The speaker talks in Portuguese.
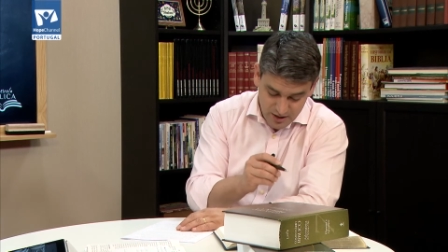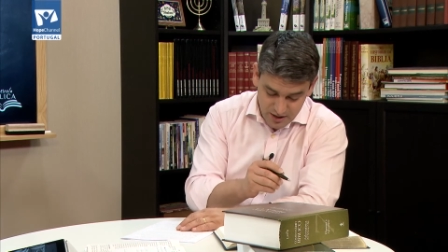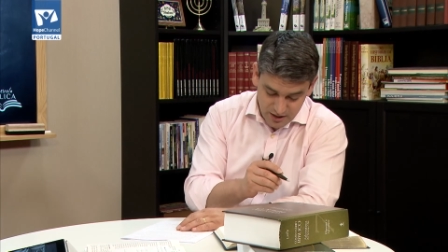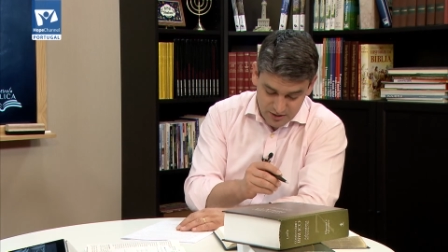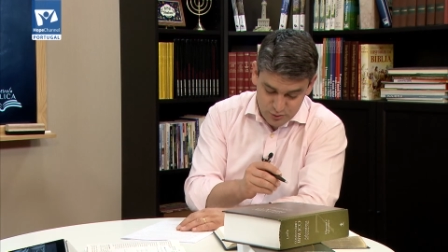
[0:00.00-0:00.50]

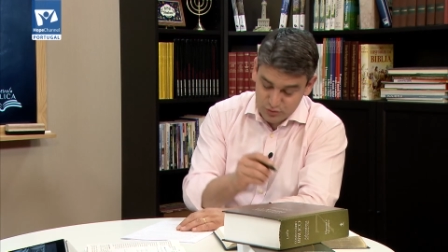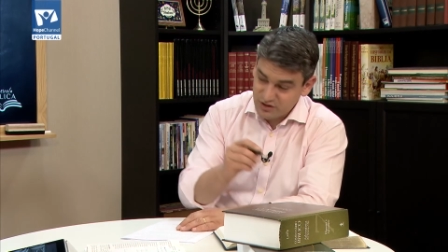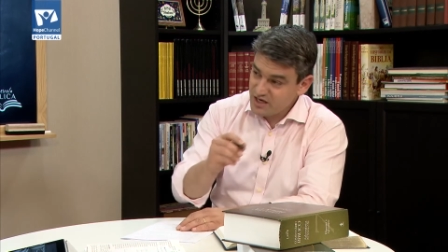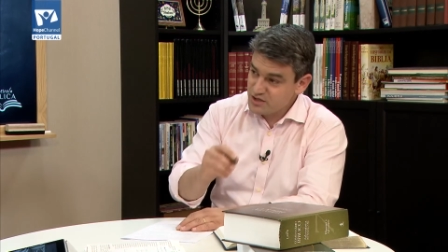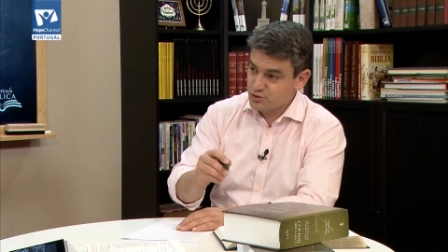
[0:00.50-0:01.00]
é que o
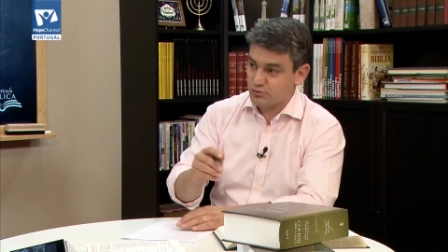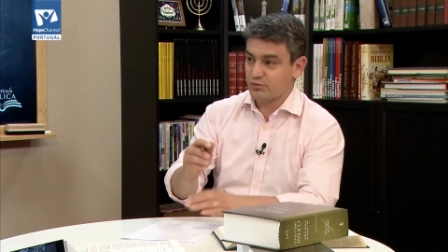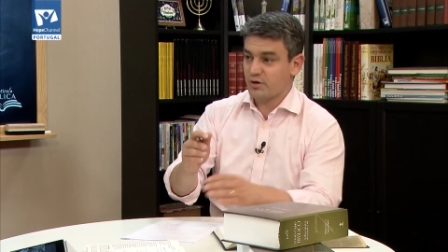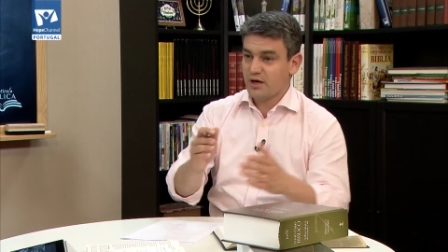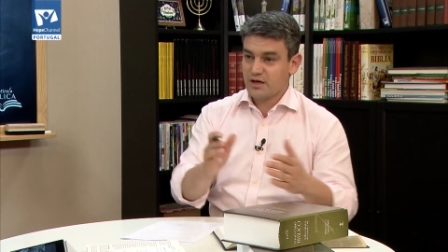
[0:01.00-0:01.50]

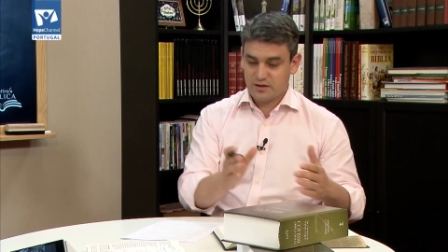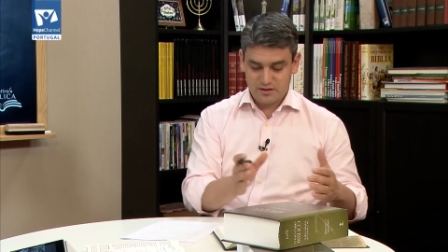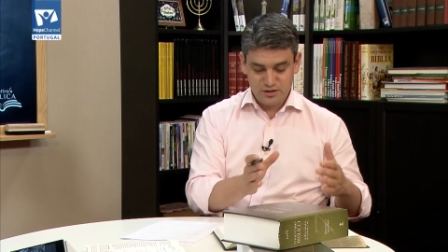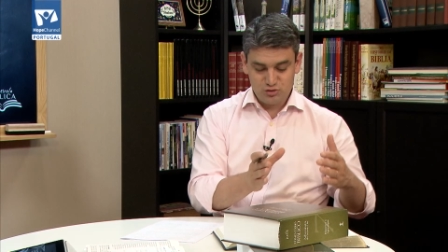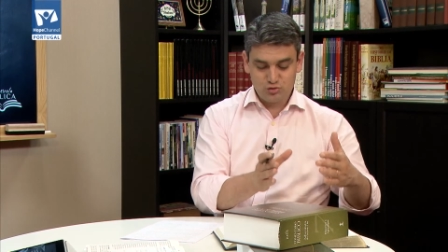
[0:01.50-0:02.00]
texto
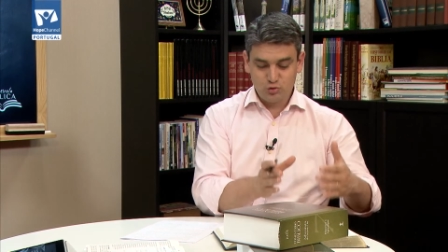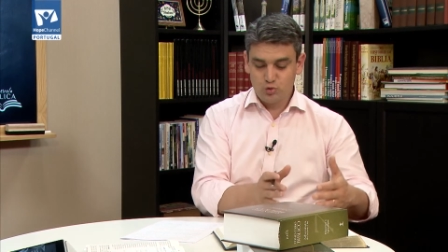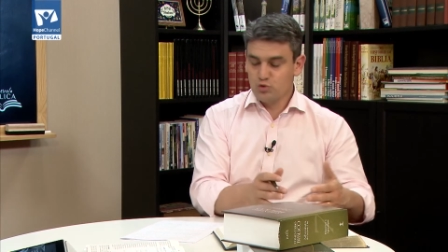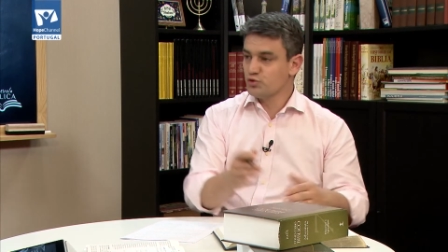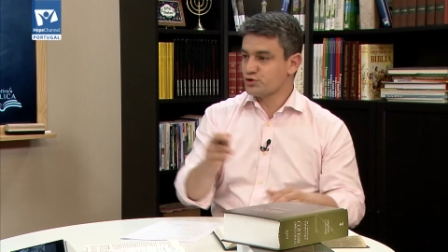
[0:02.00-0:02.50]
que
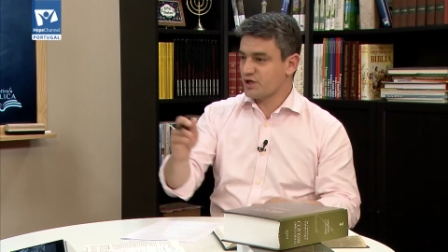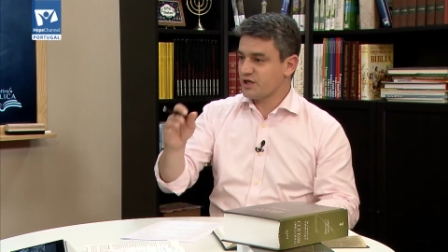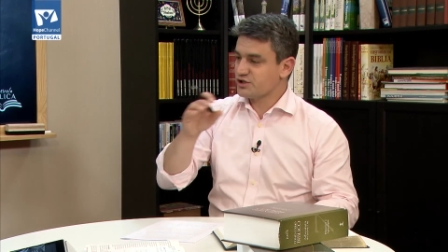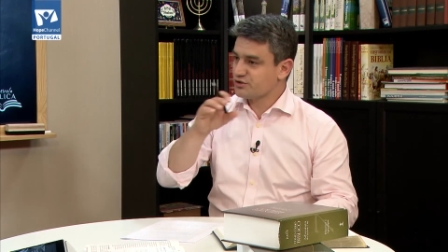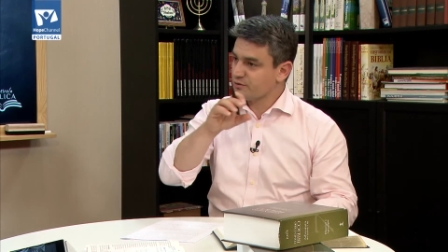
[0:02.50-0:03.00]
introduz
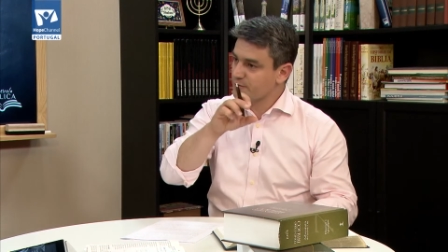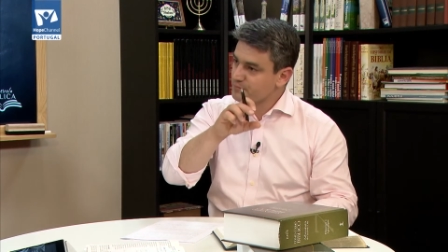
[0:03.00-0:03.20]
este